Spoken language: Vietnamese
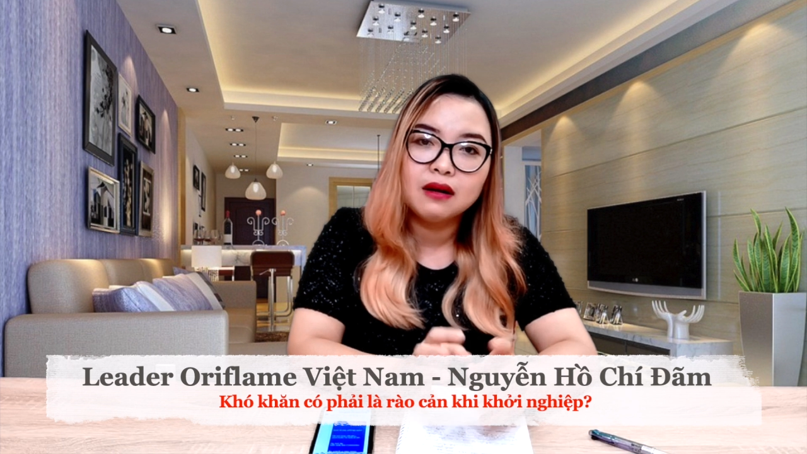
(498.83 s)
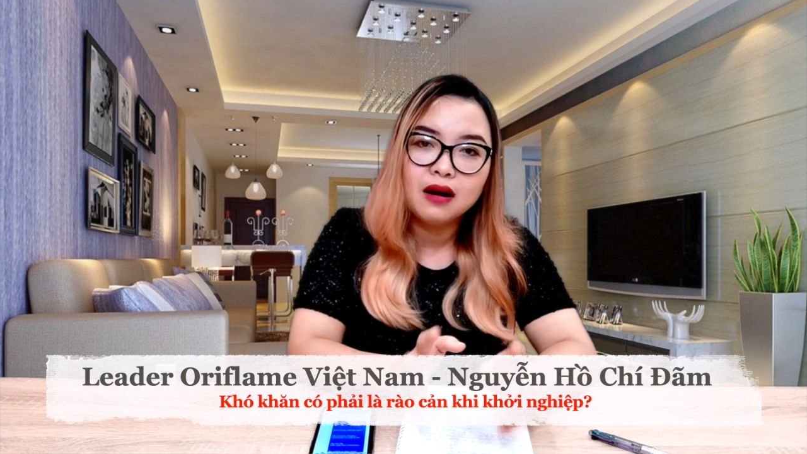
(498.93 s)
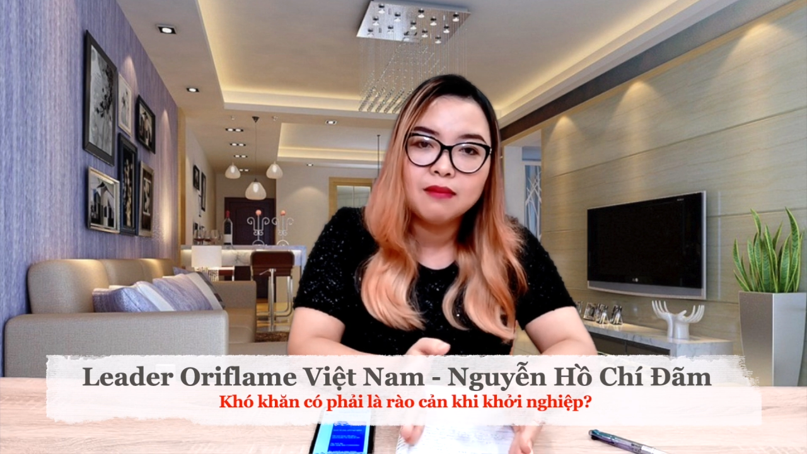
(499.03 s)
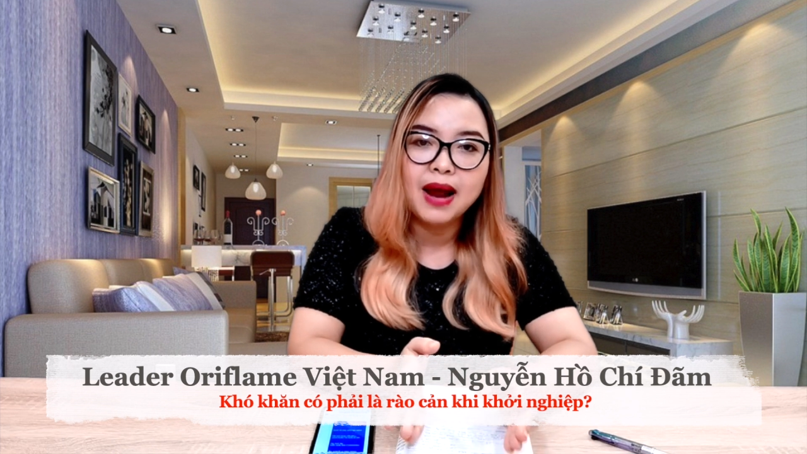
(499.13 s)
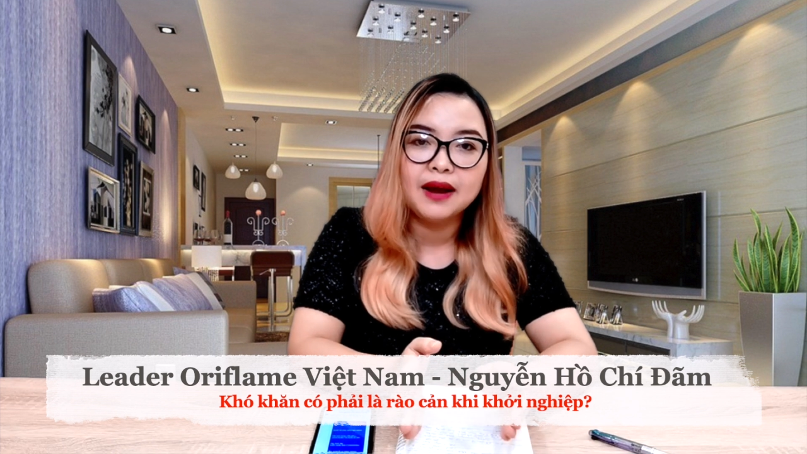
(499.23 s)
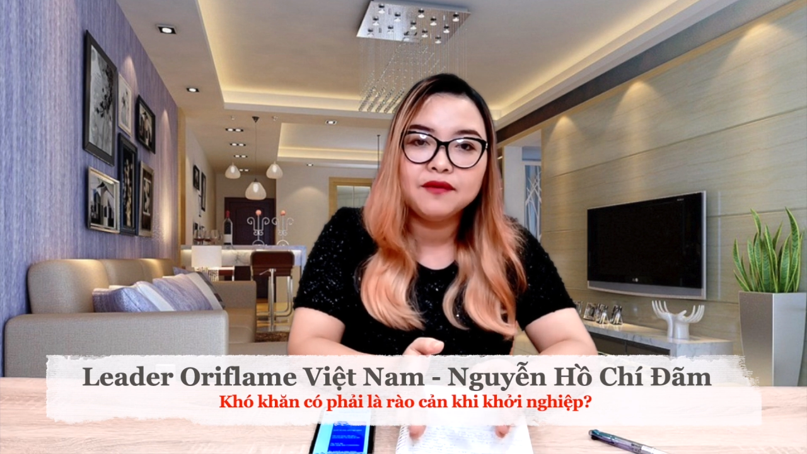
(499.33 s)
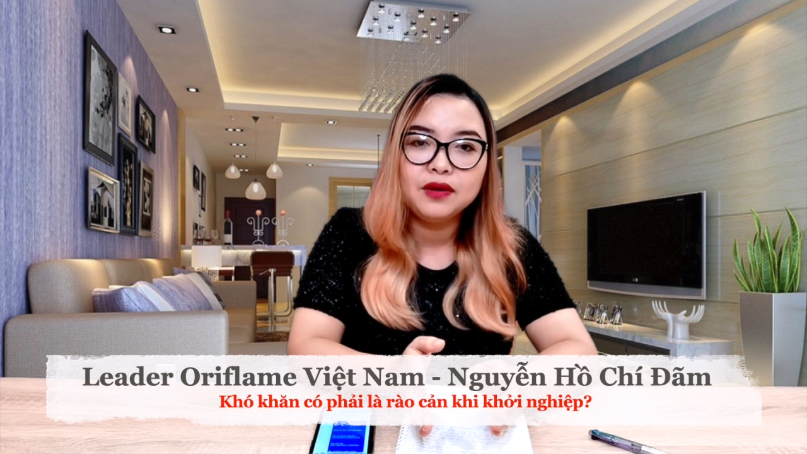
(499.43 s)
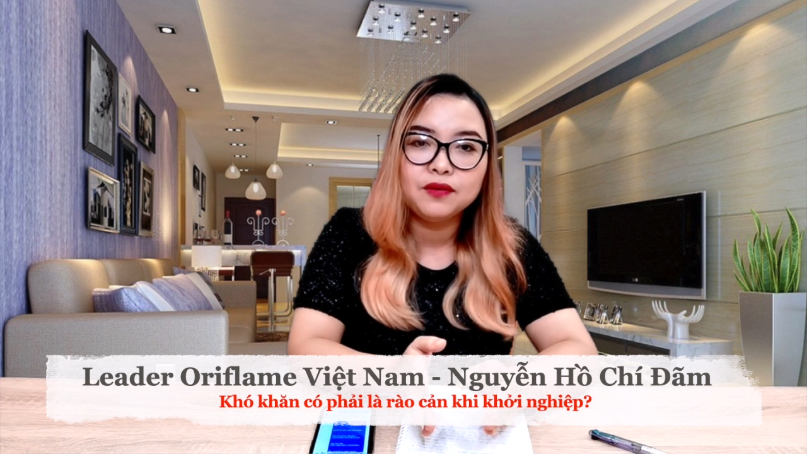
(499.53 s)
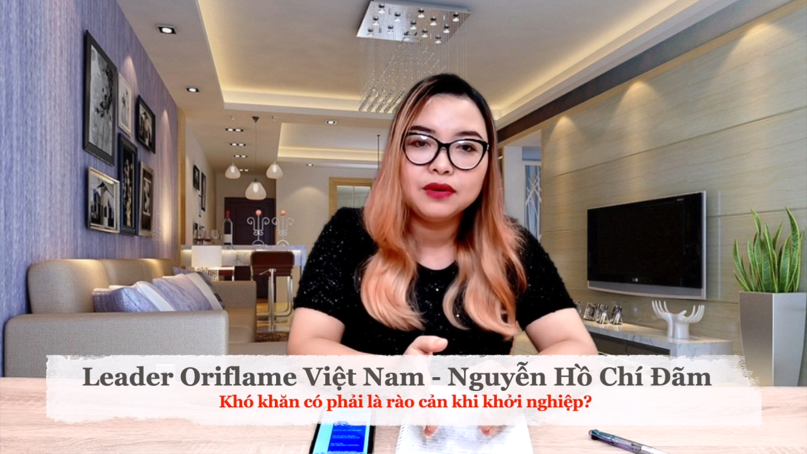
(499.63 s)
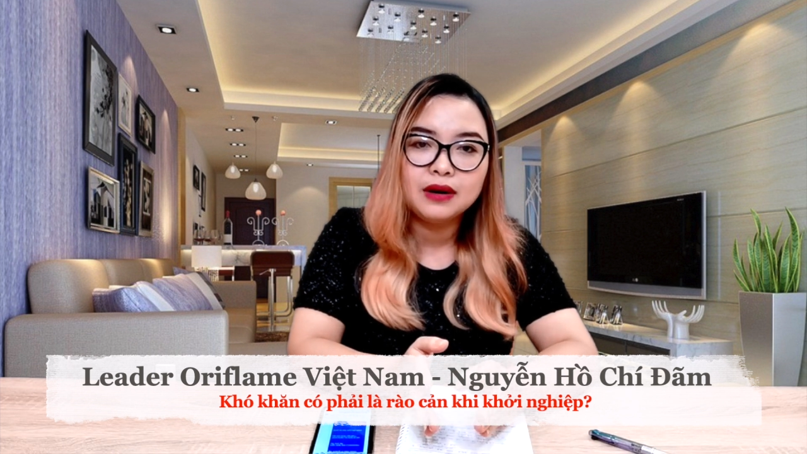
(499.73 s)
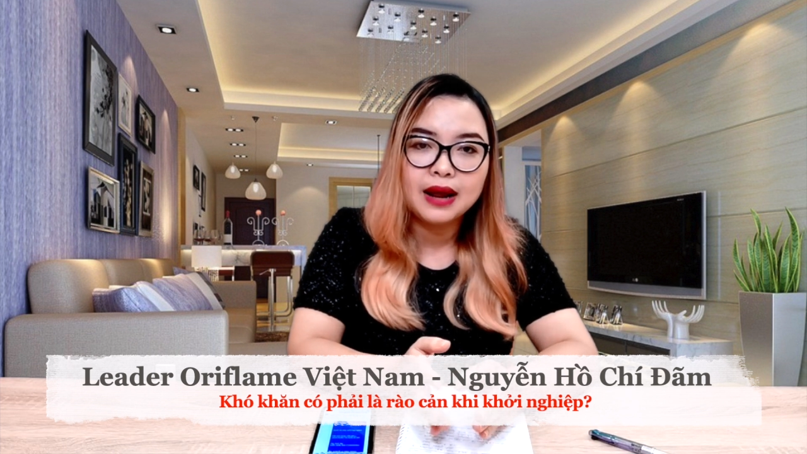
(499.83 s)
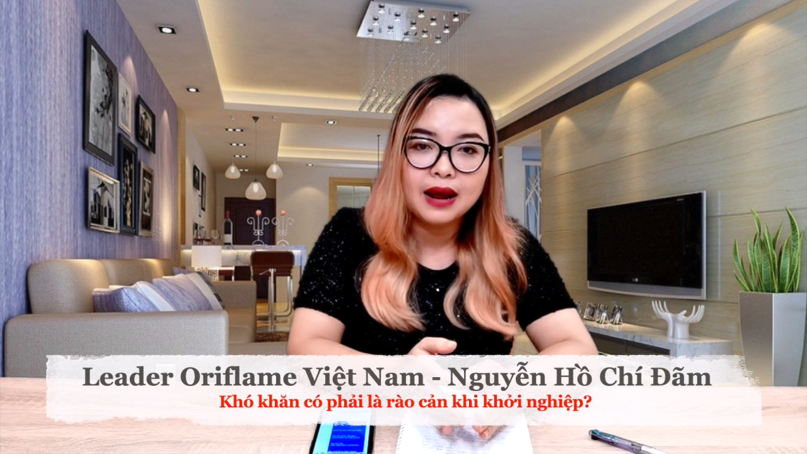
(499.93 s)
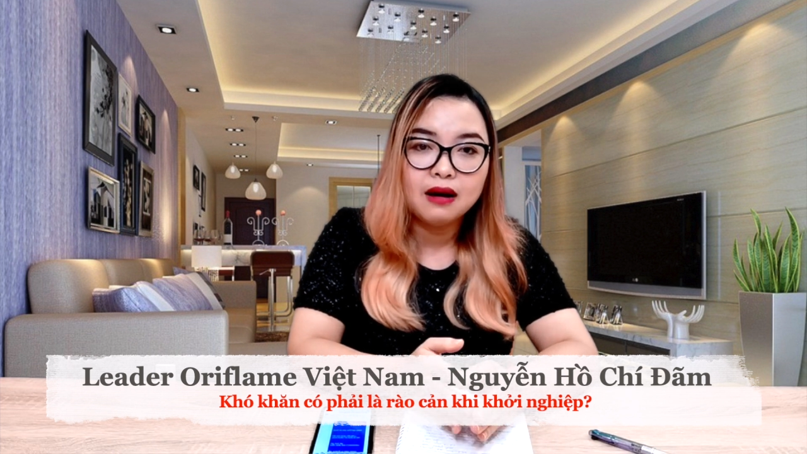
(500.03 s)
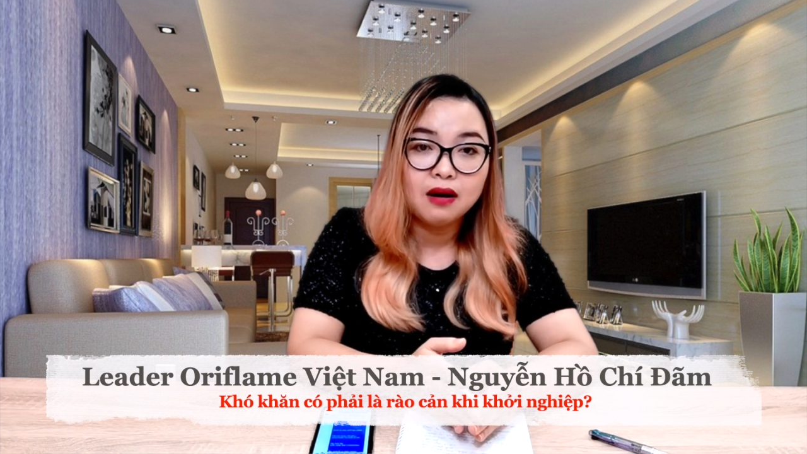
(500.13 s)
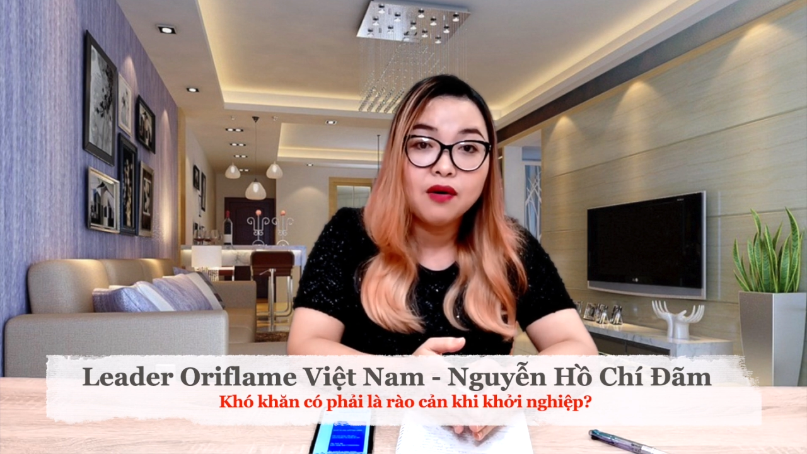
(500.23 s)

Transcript: cơ bản ví dụ như là uh,